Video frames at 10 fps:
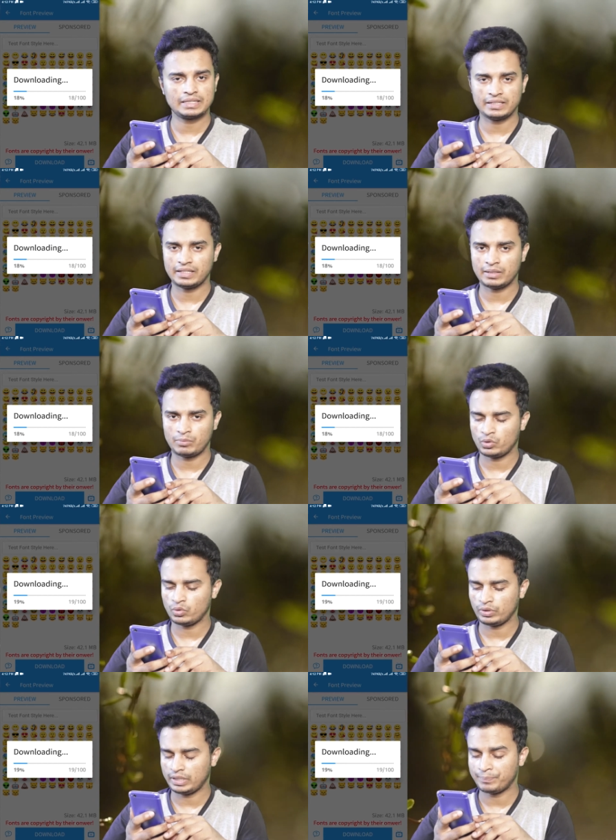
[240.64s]
कितनी देर में
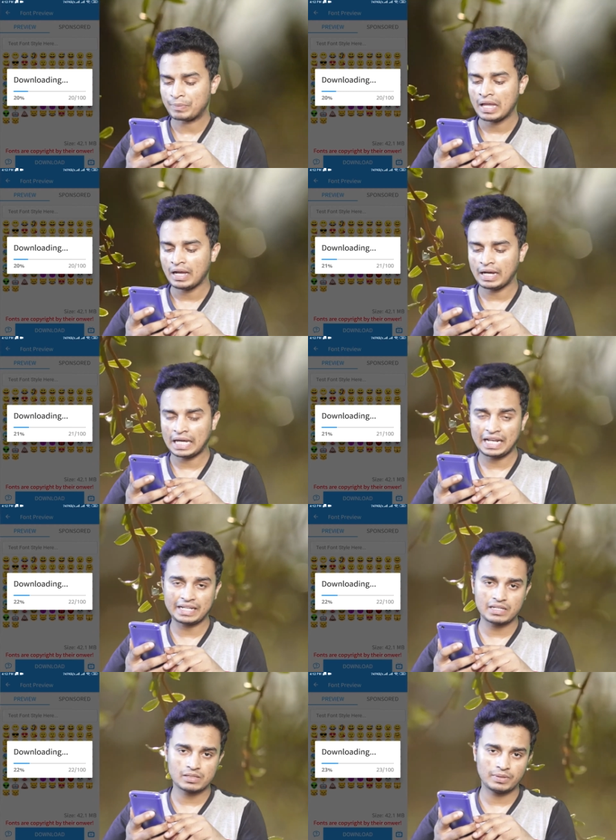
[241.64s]
होगी
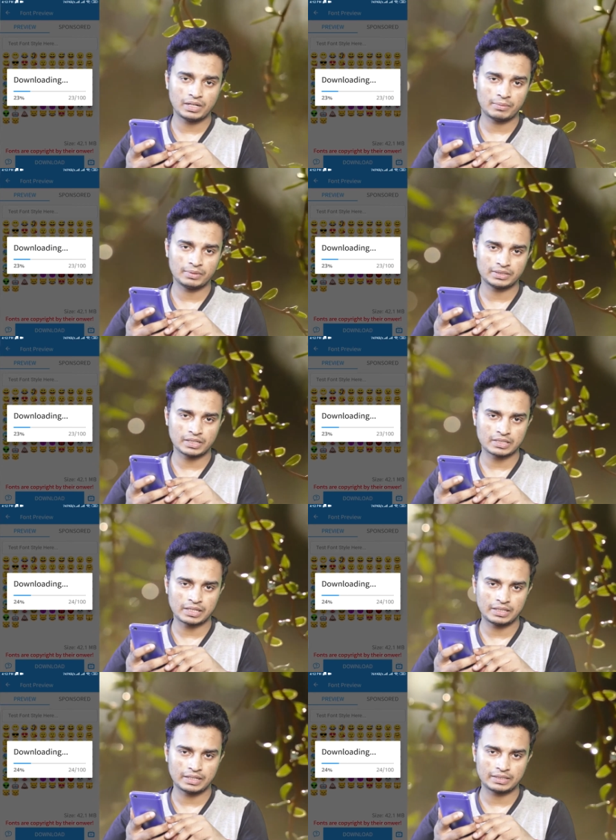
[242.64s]
हालांकि स्पीड हमेशा
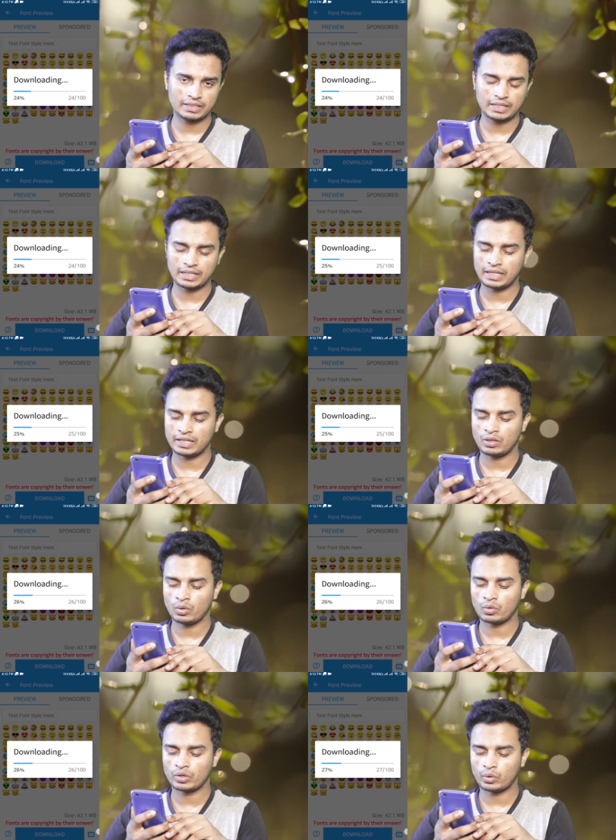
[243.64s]
सही रहती है लेकिन
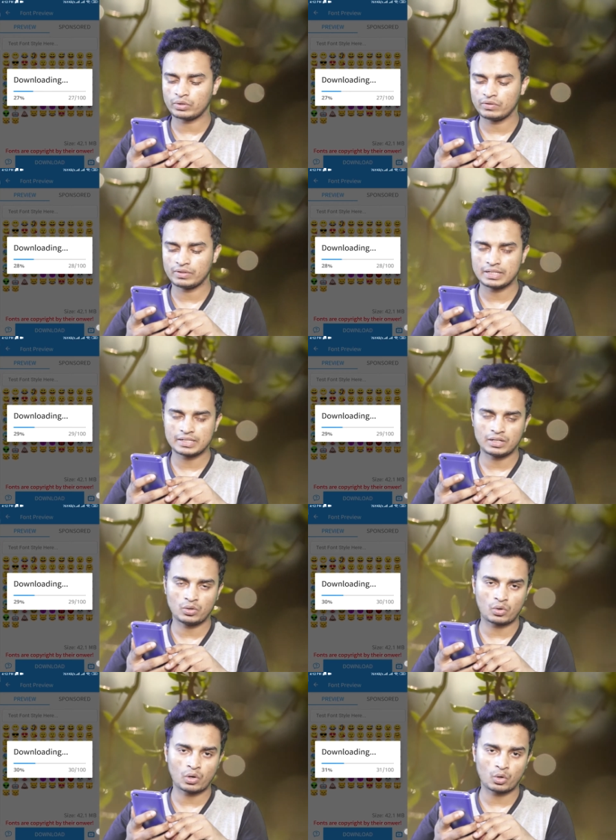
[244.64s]
लॉकडाउन की वजह से
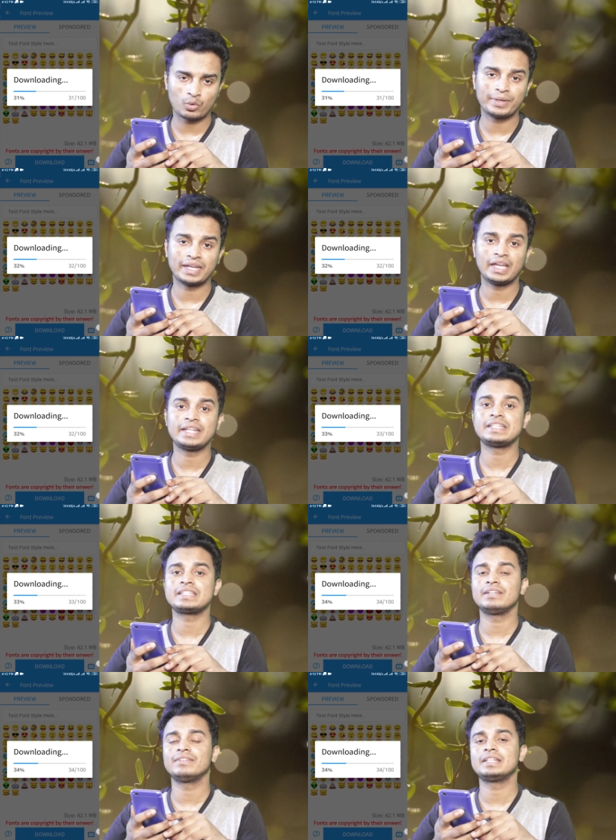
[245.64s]
लोग घरों में हैं
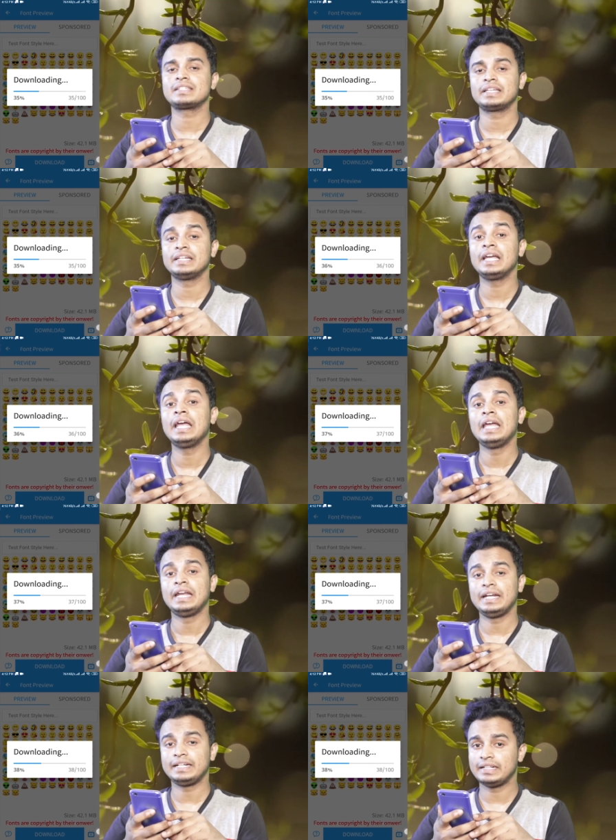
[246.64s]
जिसकी वजह से
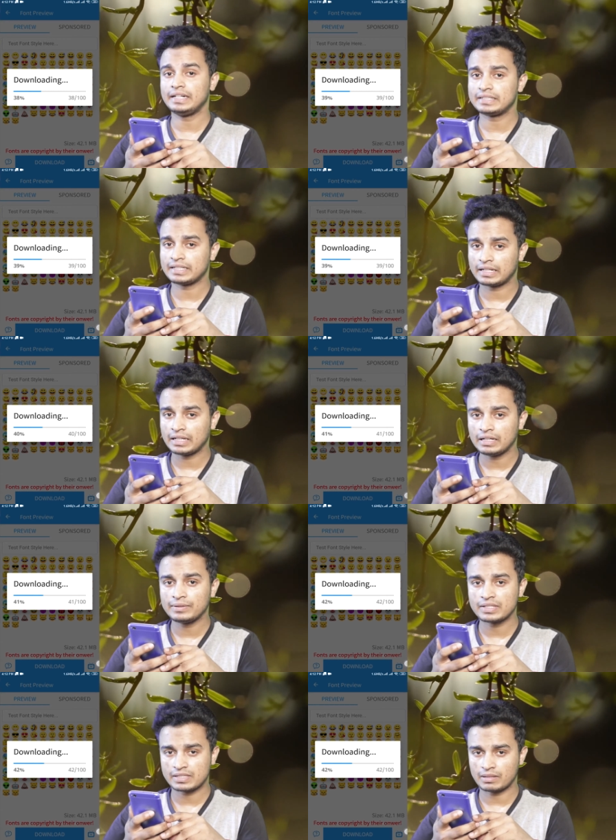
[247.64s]
इंटरनेट ज़्यादा
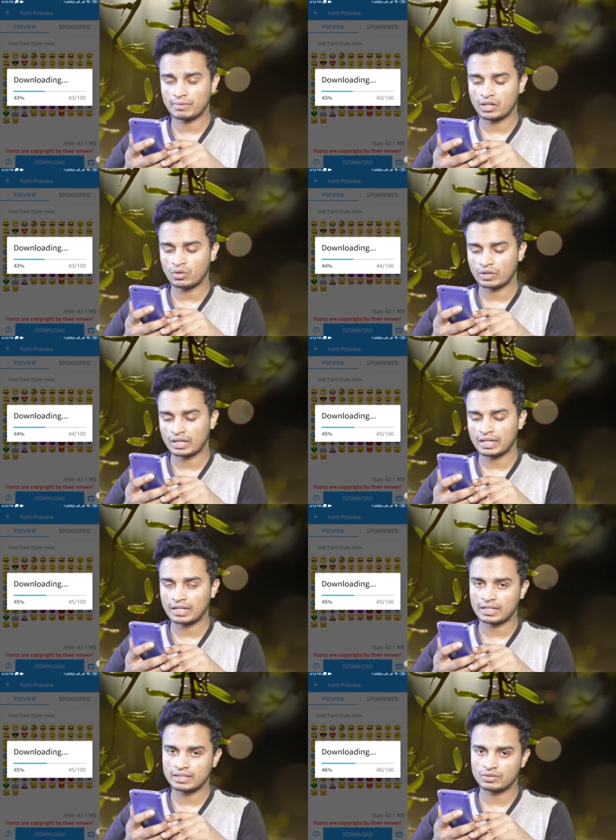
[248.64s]
इस्तेमाल हो
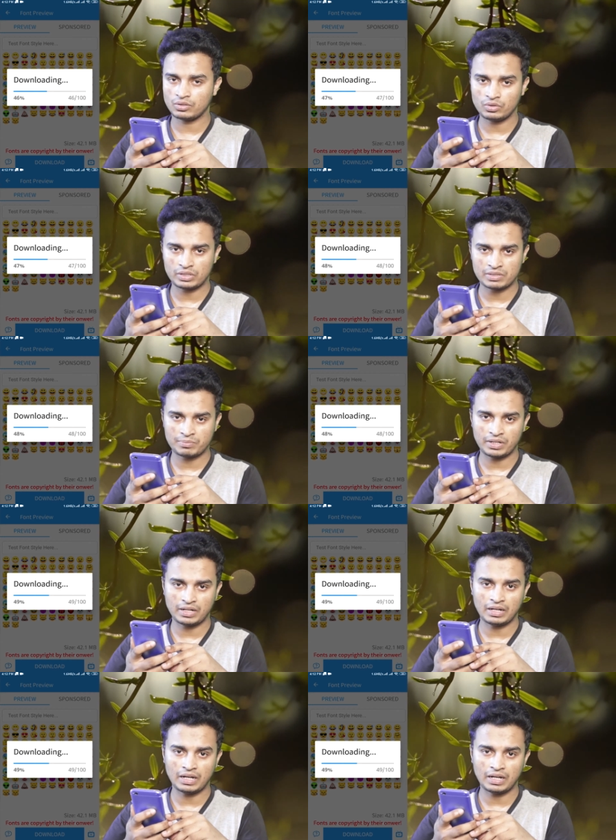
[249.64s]
रहा है तो स्पीड